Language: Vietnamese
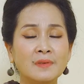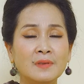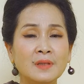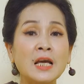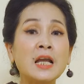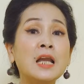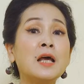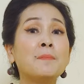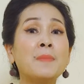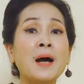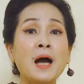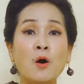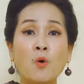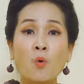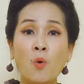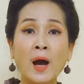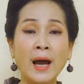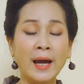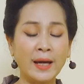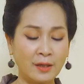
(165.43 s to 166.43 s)
đấy là bà
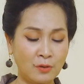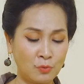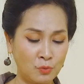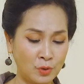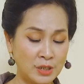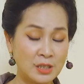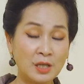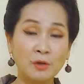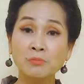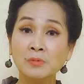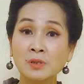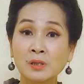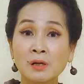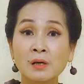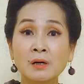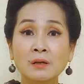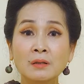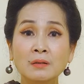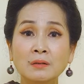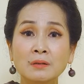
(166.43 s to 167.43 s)
ngoại của chồng
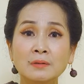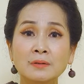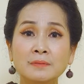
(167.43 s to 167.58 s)
hương